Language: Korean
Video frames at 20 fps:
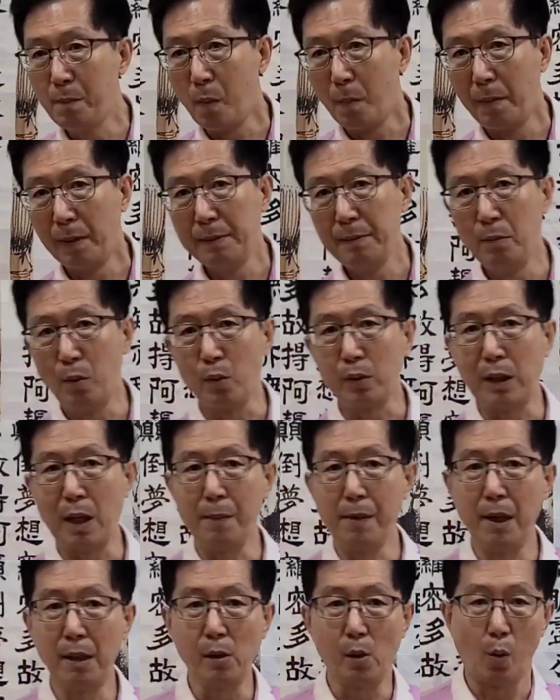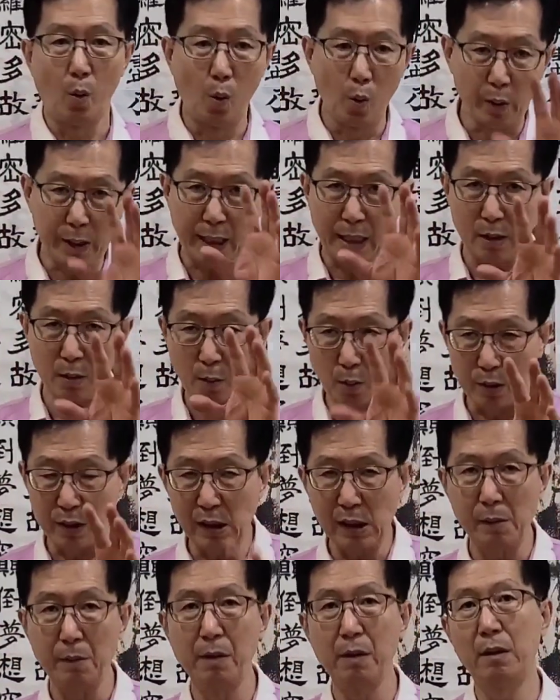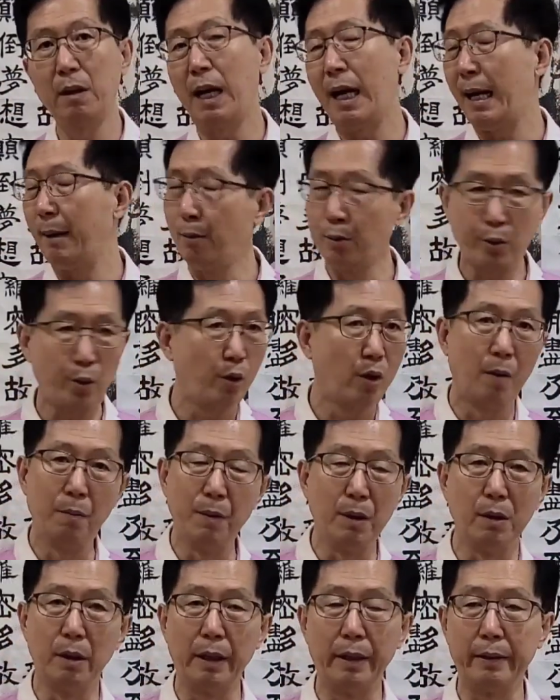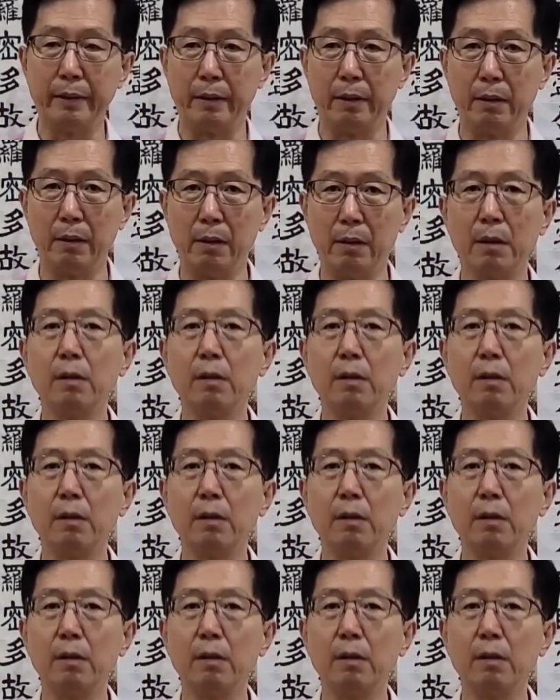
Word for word: 모범이 못 되면 5개라도 못 지키면 그거 아무 소용없는 거예요.